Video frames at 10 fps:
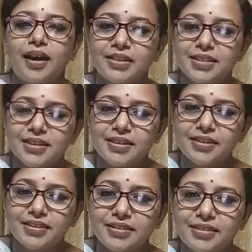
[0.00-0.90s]
আজকে
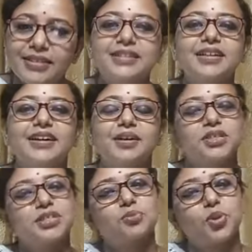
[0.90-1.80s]
দিনটা
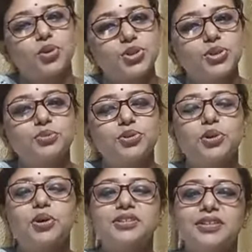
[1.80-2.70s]
বেশ বর্ষণ
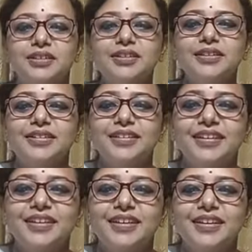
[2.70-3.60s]
মুখর দিন
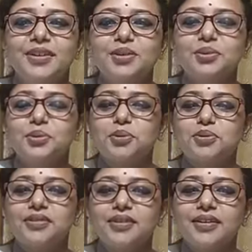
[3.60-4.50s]
তো
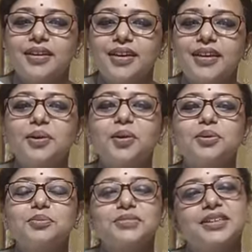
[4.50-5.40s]
এই
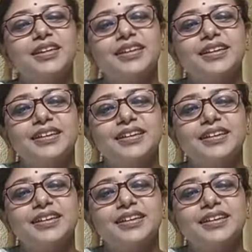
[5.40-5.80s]
রকম দিনে